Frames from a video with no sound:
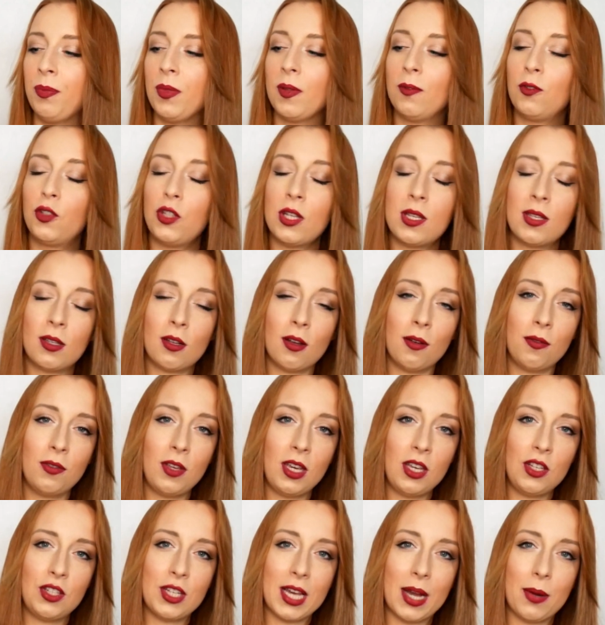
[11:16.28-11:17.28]
wszystko w
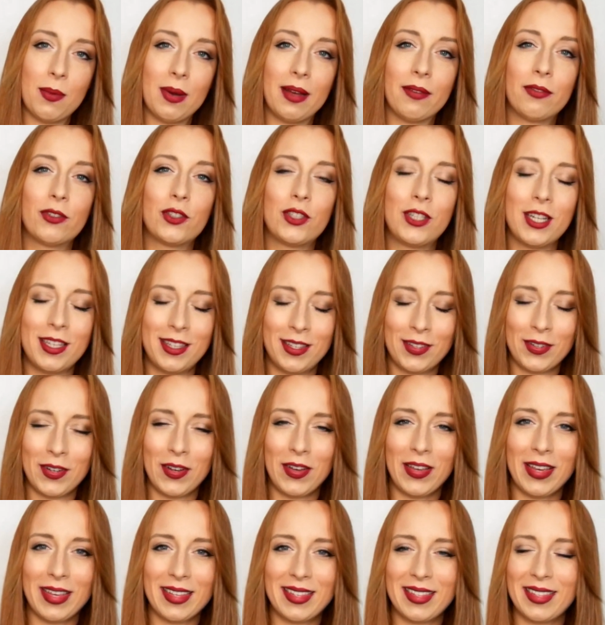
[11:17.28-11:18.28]
niej działa, wszystko
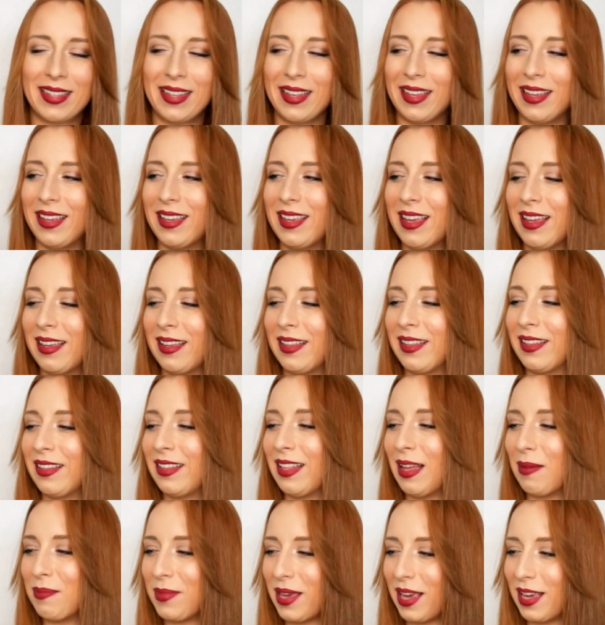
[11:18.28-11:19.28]
jest e,
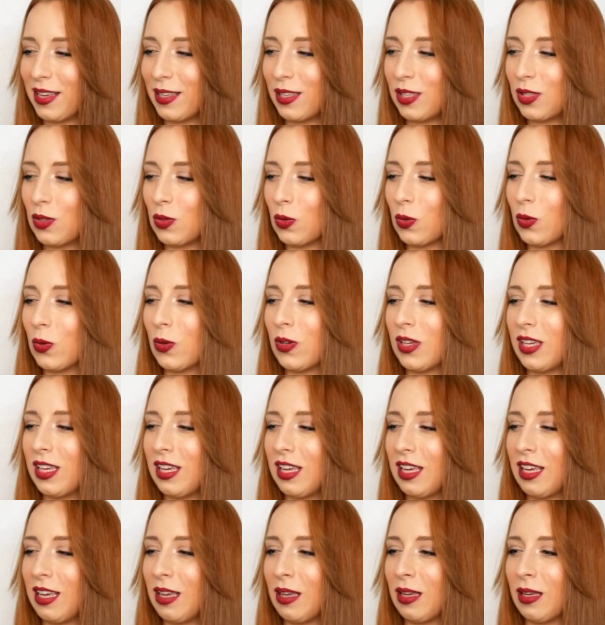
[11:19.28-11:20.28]
na miejscu
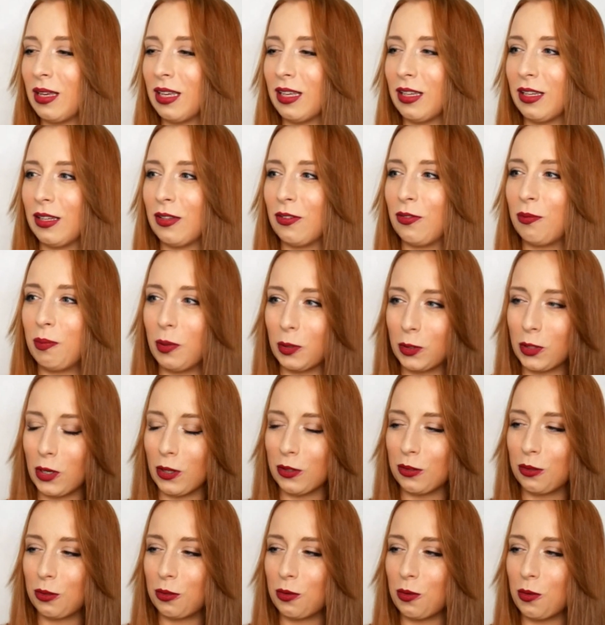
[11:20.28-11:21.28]
i e, w
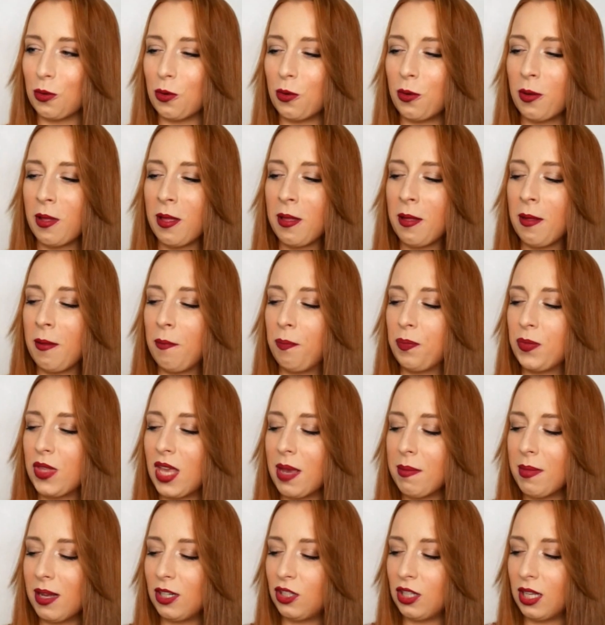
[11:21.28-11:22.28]
porządku.
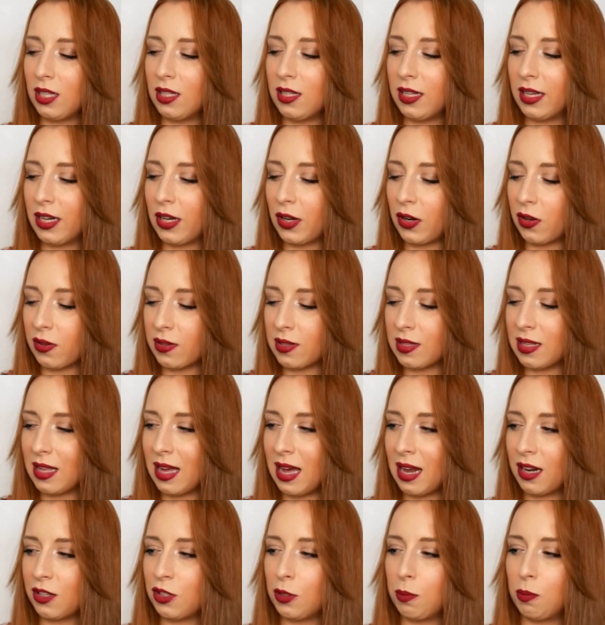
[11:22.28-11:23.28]
Nie ma żadnych
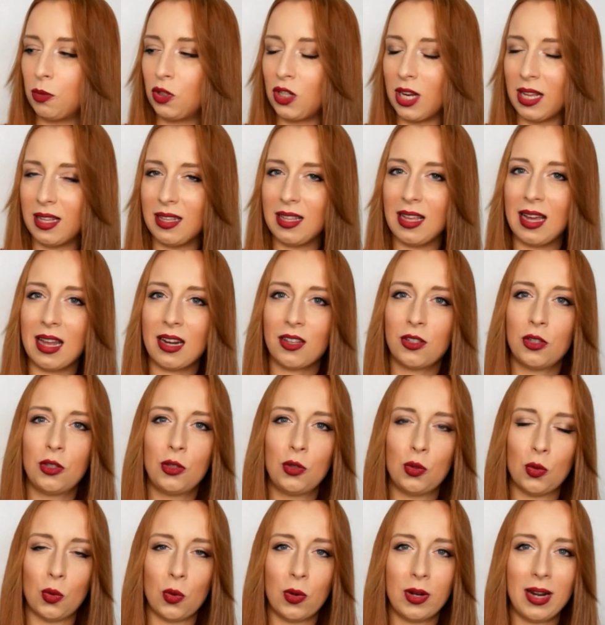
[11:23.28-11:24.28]
rozdarć, przetarć,
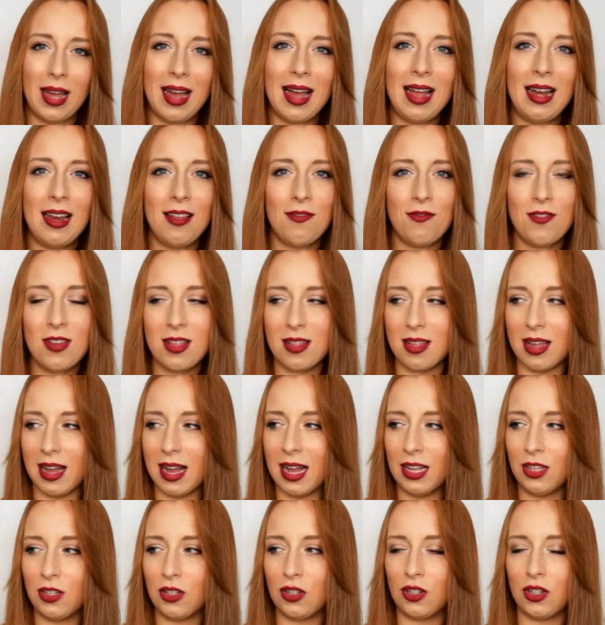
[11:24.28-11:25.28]
dziur, ale
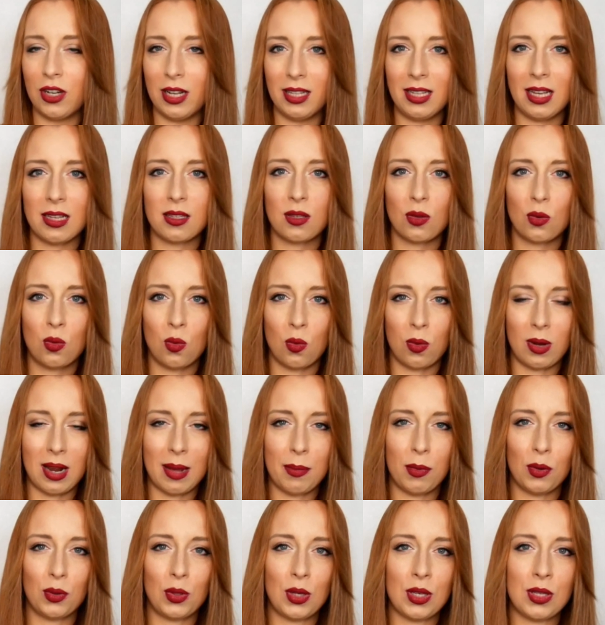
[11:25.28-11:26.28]
widać, że ta
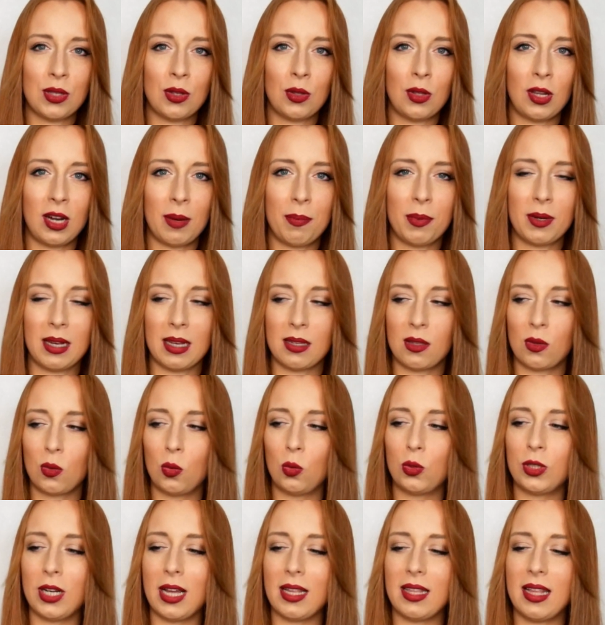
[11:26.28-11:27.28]
skóra, bo to jest torebka
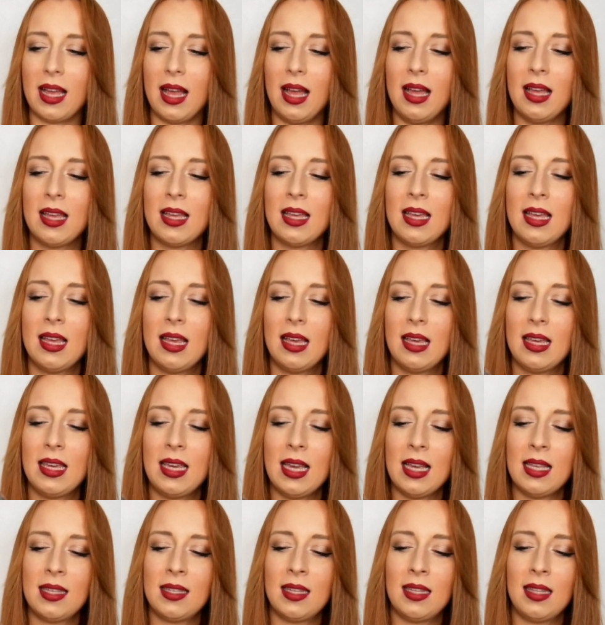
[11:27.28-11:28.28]
skórzana,
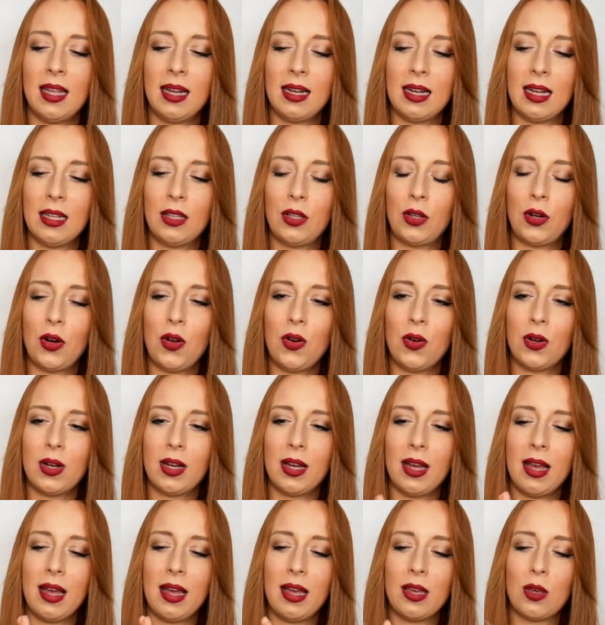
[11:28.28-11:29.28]
jest taka
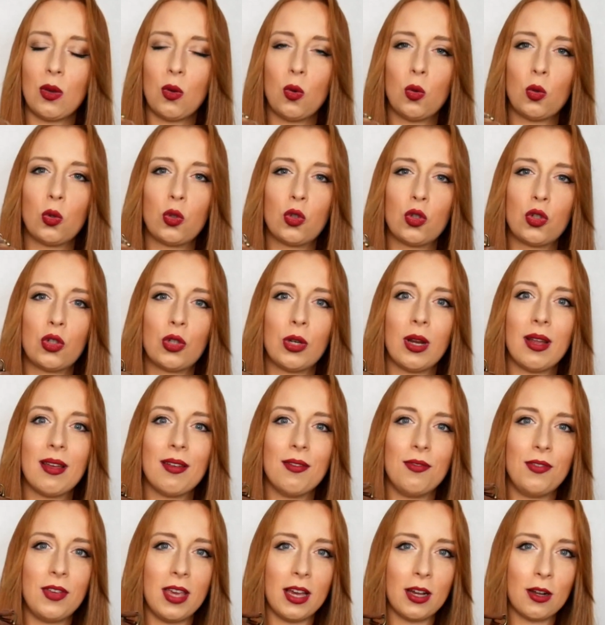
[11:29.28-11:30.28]
trochę już
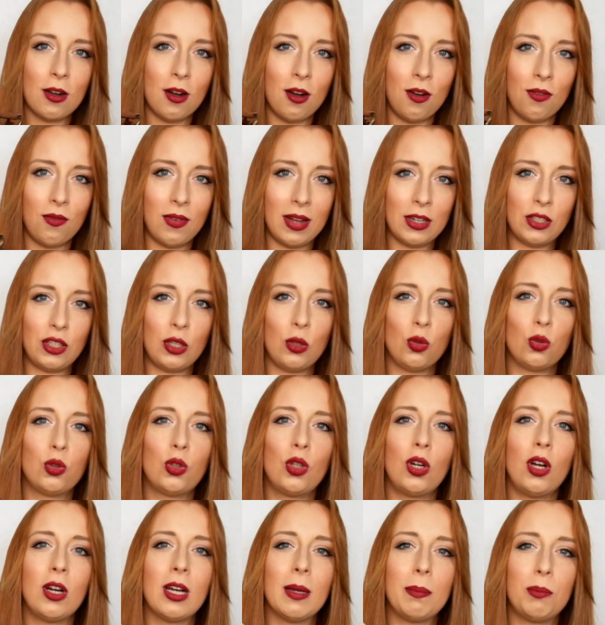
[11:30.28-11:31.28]
wiekowa, że już
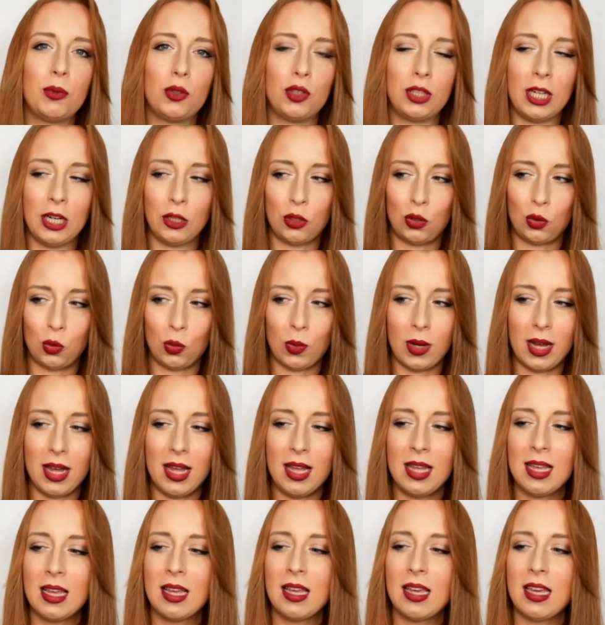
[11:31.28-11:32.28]
trochę
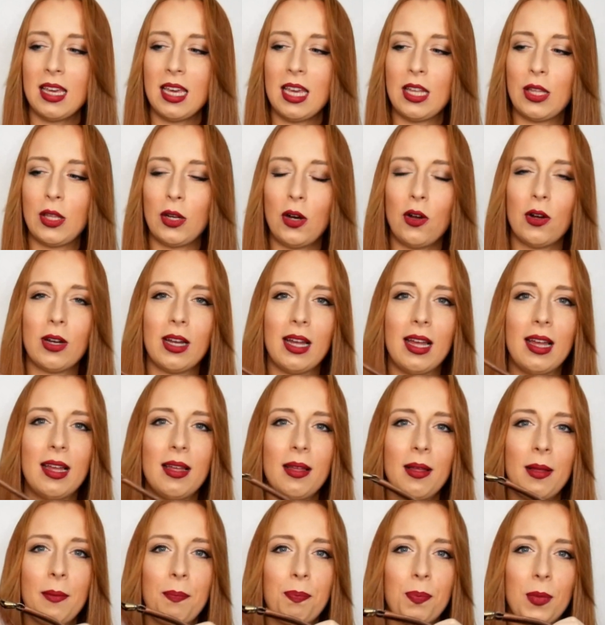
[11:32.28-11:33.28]
przeszła i trochę
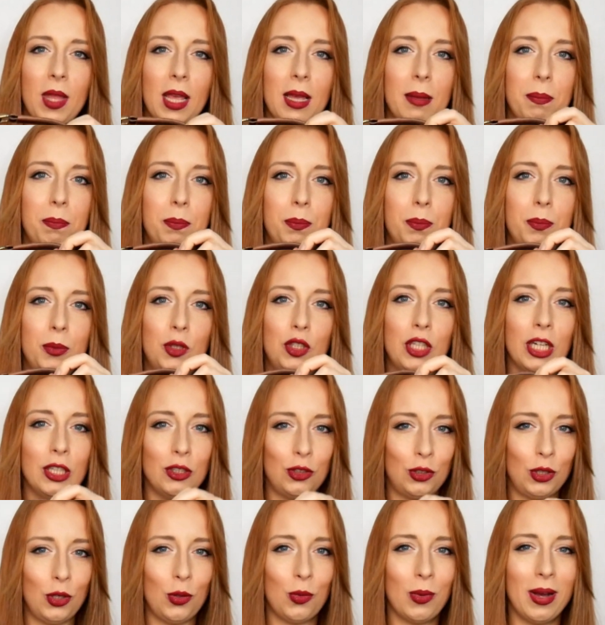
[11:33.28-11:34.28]
y,
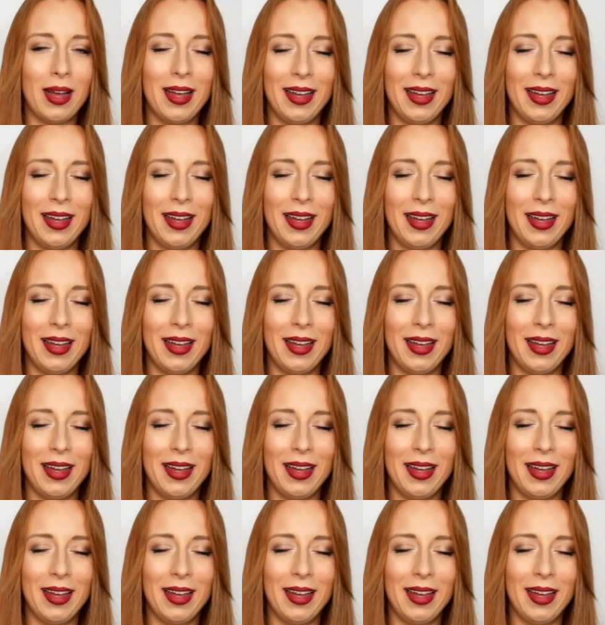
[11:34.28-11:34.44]
przeżyła,